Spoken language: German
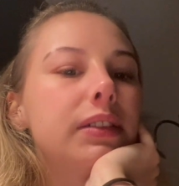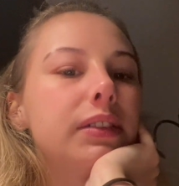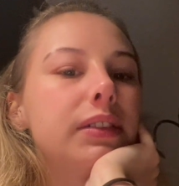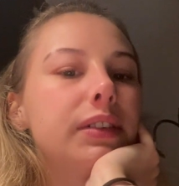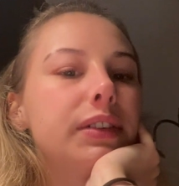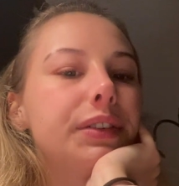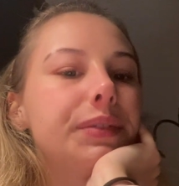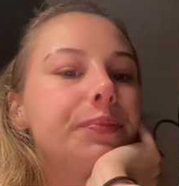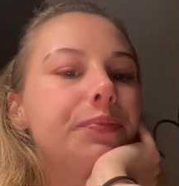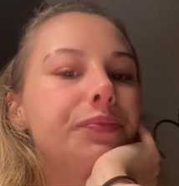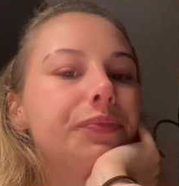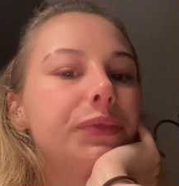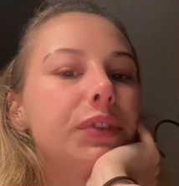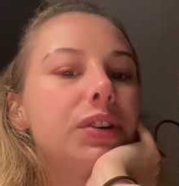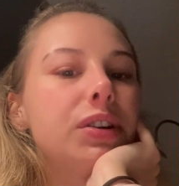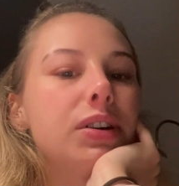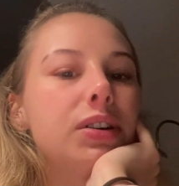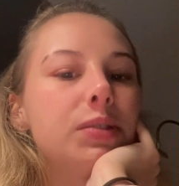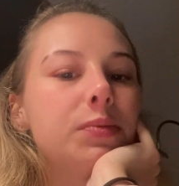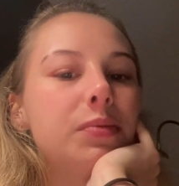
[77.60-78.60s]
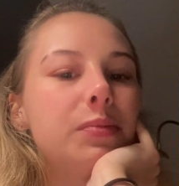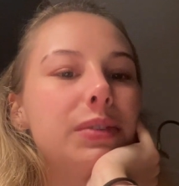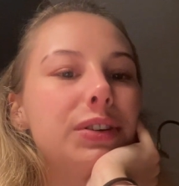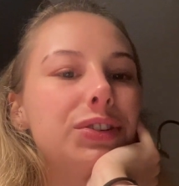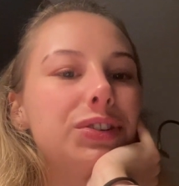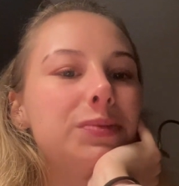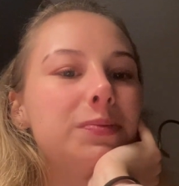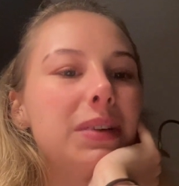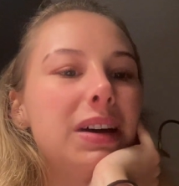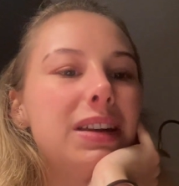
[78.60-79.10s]
Ähm, genau, ich bin mal
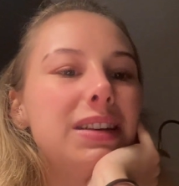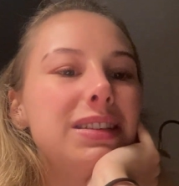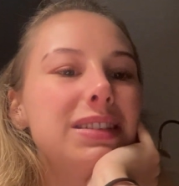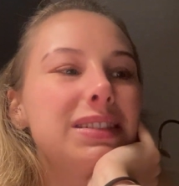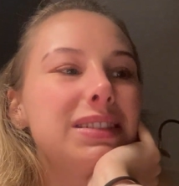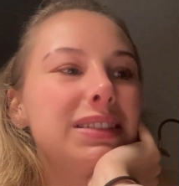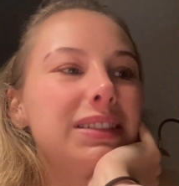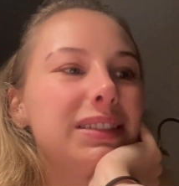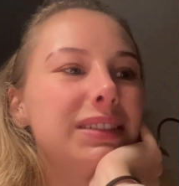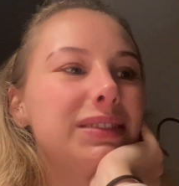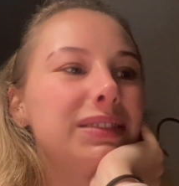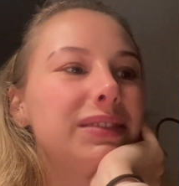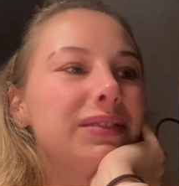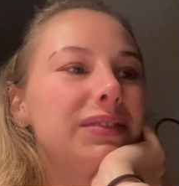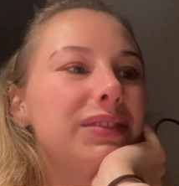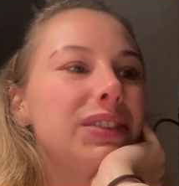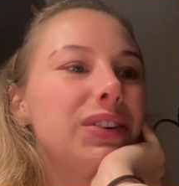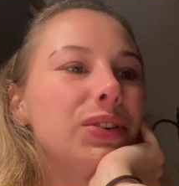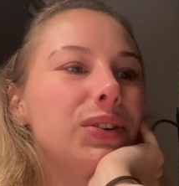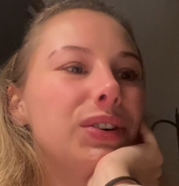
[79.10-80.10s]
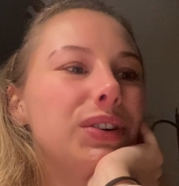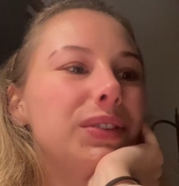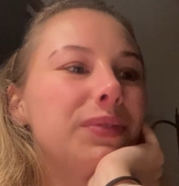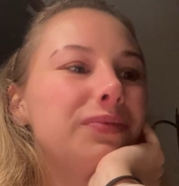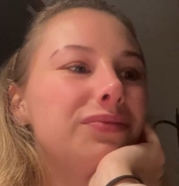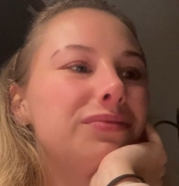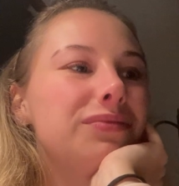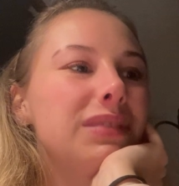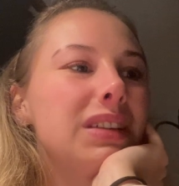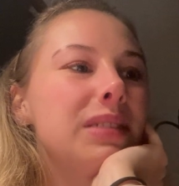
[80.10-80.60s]
gespannt. Ja,
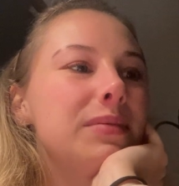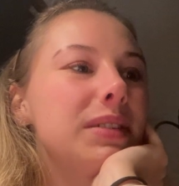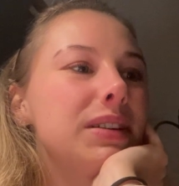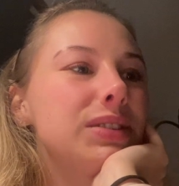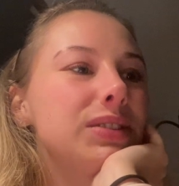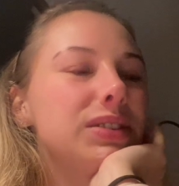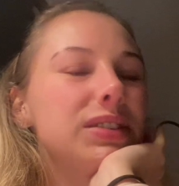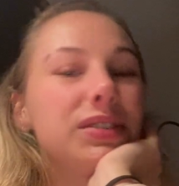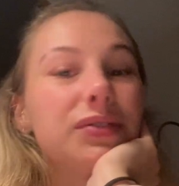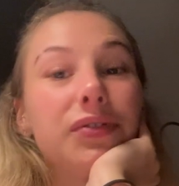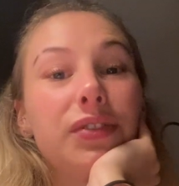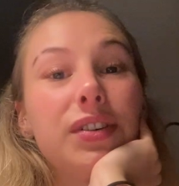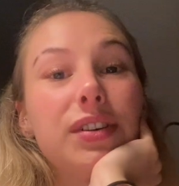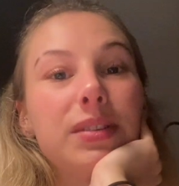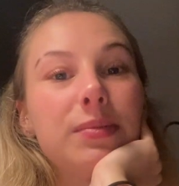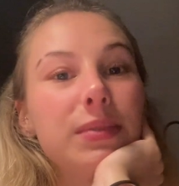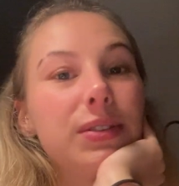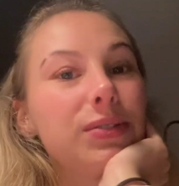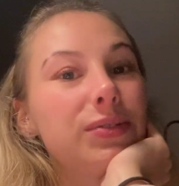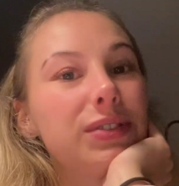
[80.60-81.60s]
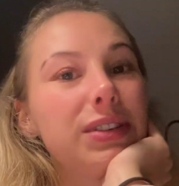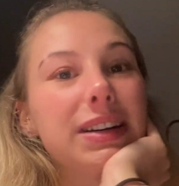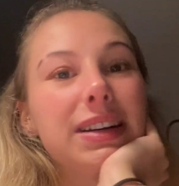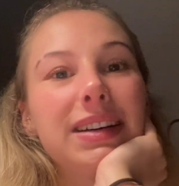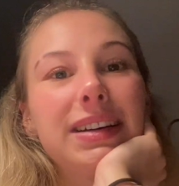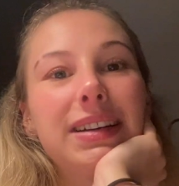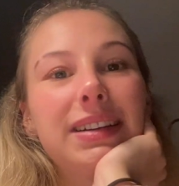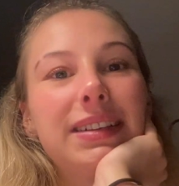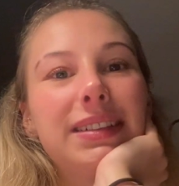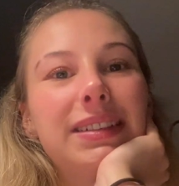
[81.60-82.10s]
aber ansonsten freue ich mich
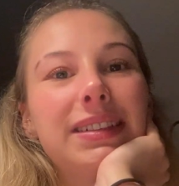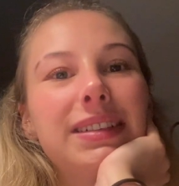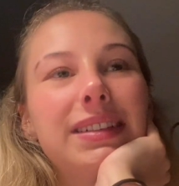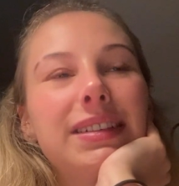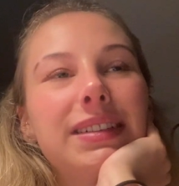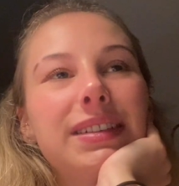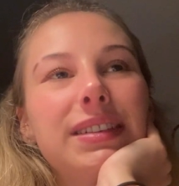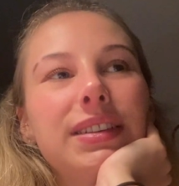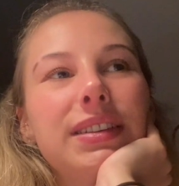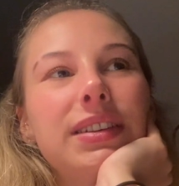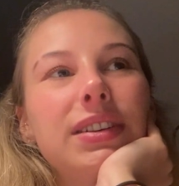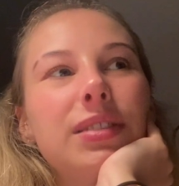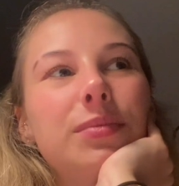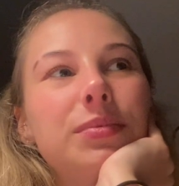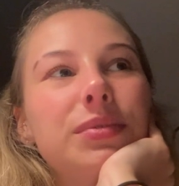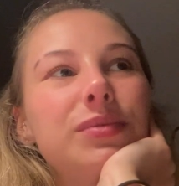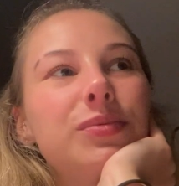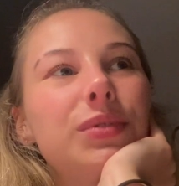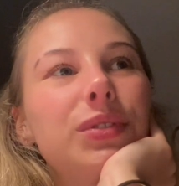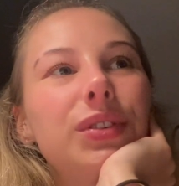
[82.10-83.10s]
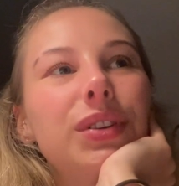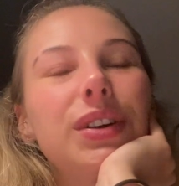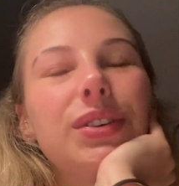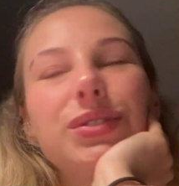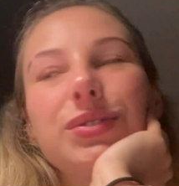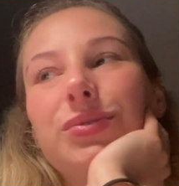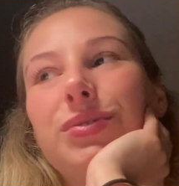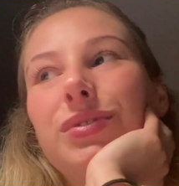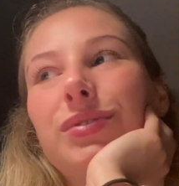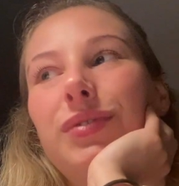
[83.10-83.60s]
total. Ich glaube, das wird
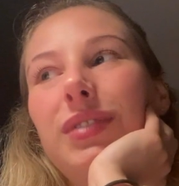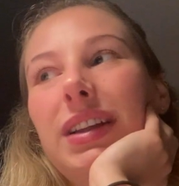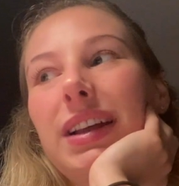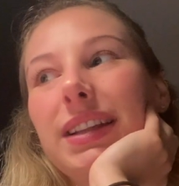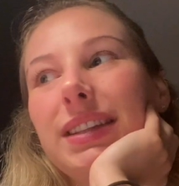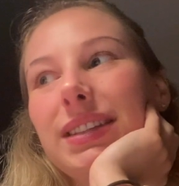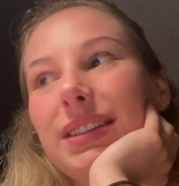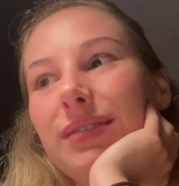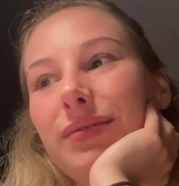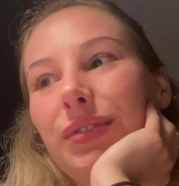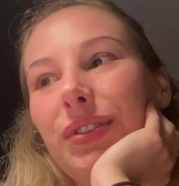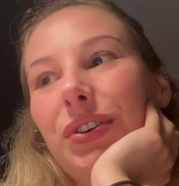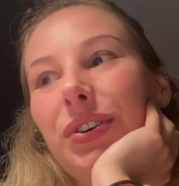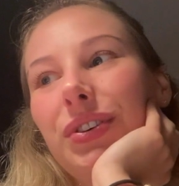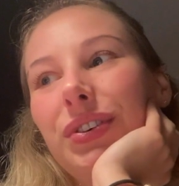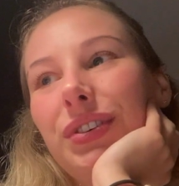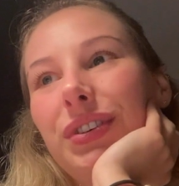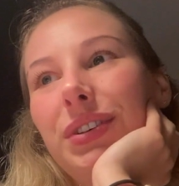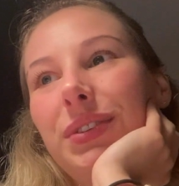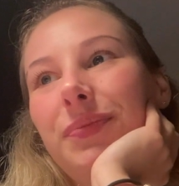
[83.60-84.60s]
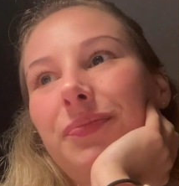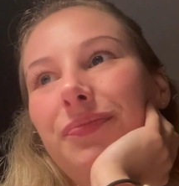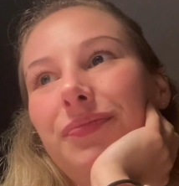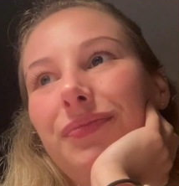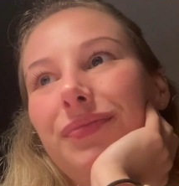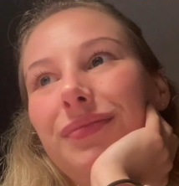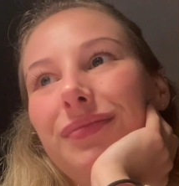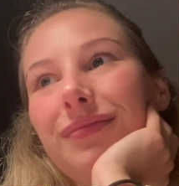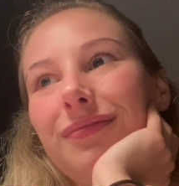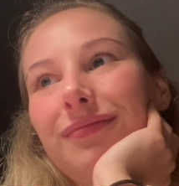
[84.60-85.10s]
genauso cool wie letzte Woche.
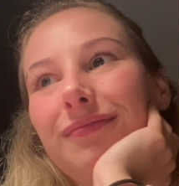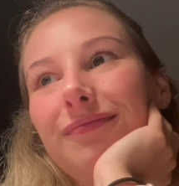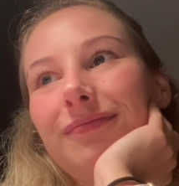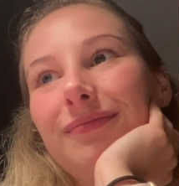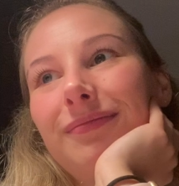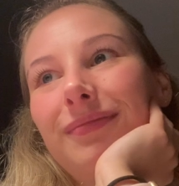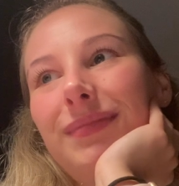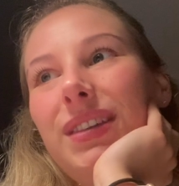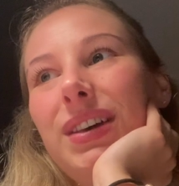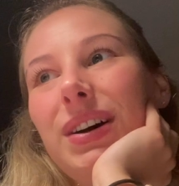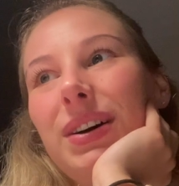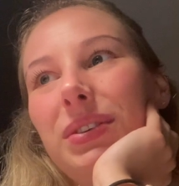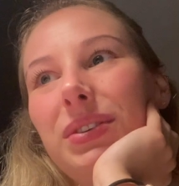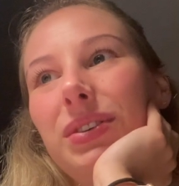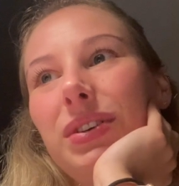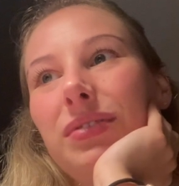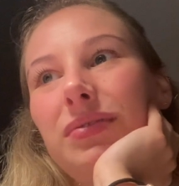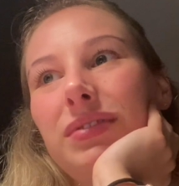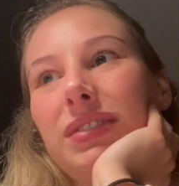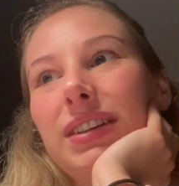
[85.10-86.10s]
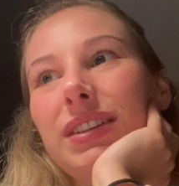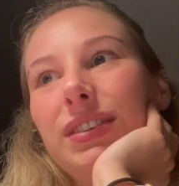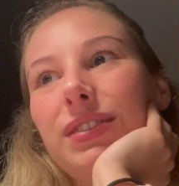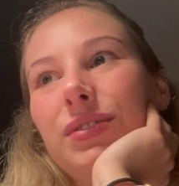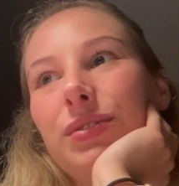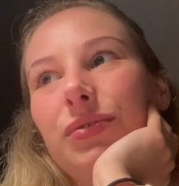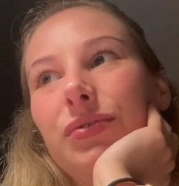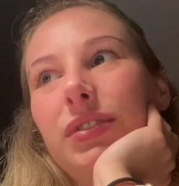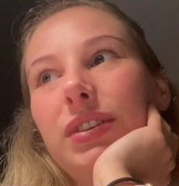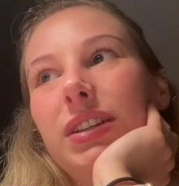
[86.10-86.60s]
Ja, und ich hoffe, dass ich
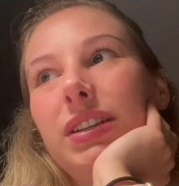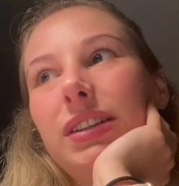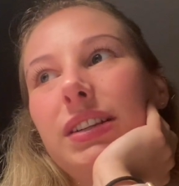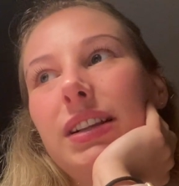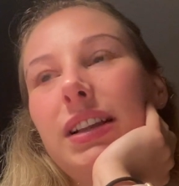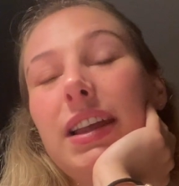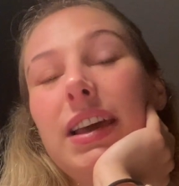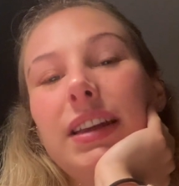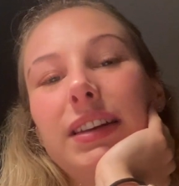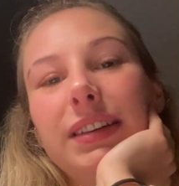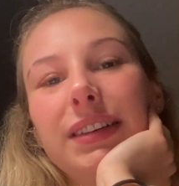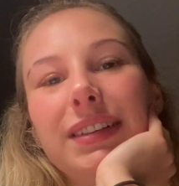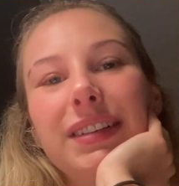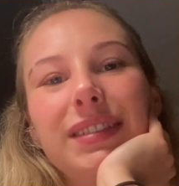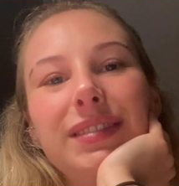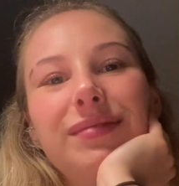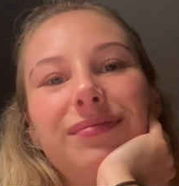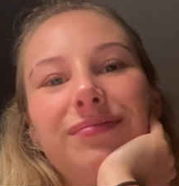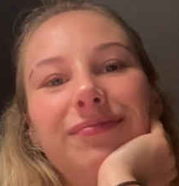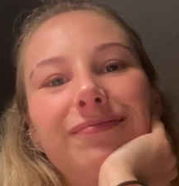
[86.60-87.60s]
noch viel lernen kann.